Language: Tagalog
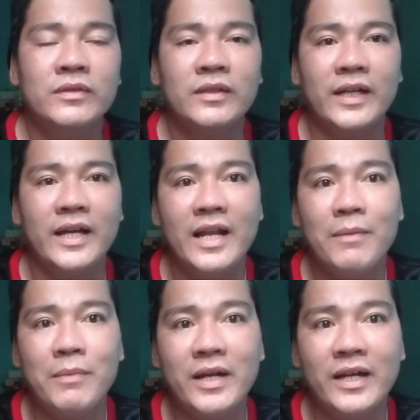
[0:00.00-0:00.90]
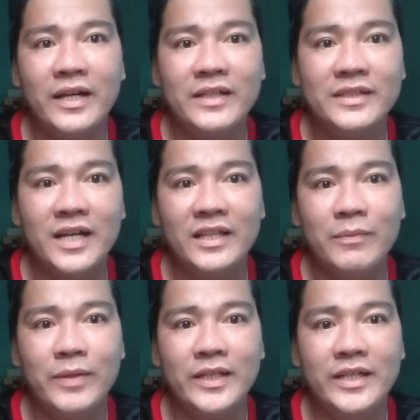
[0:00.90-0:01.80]
Kaya na barangay si
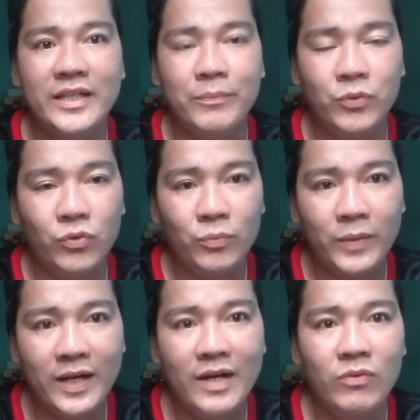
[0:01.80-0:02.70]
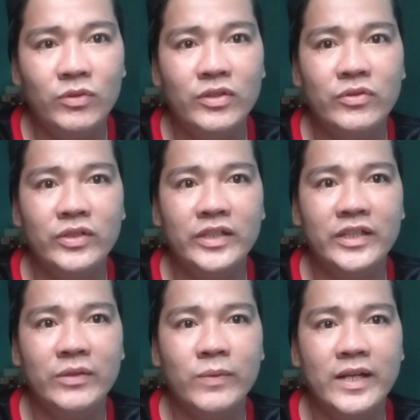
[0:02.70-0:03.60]
Ate Maylin na puro pangako daw yung
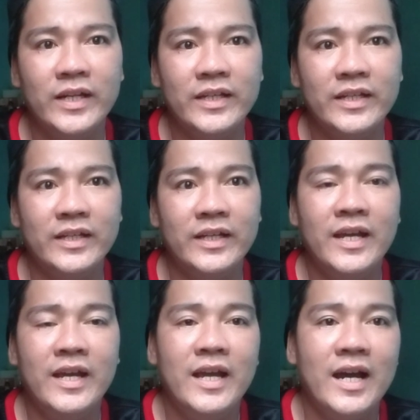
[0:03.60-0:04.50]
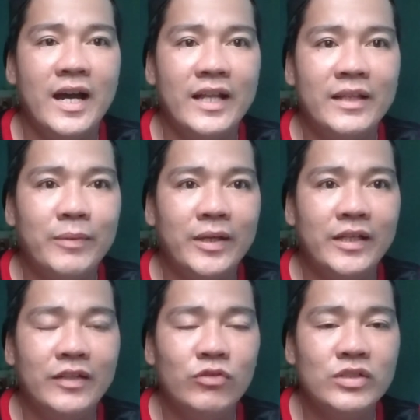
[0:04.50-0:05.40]
iniiwanan niya ni Ate
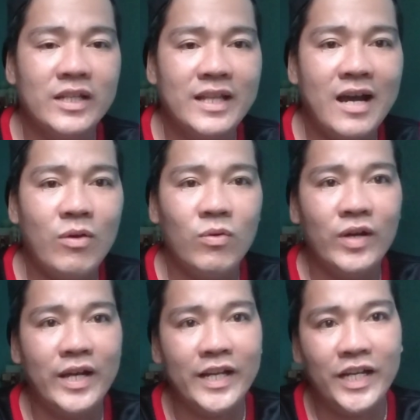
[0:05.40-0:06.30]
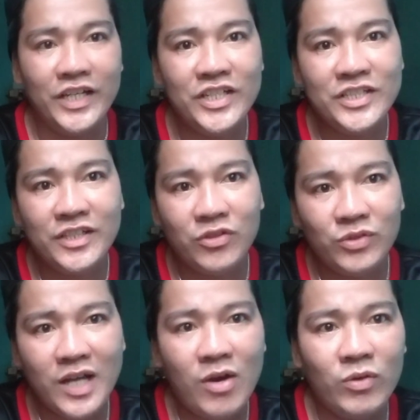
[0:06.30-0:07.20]
Maylin doon sa tao. Kaya nainis na
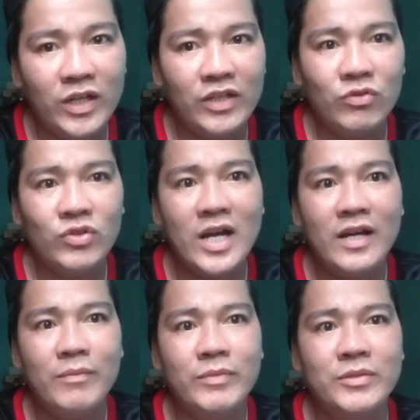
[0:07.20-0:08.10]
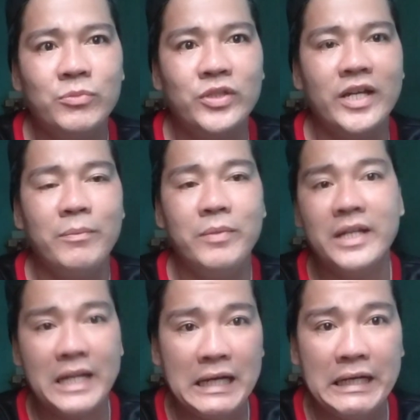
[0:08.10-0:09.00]
yung tao na inutangan mismo niya,
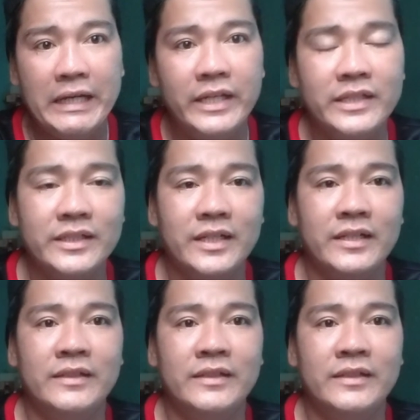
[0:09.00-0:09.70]
ibinaranggay na siya.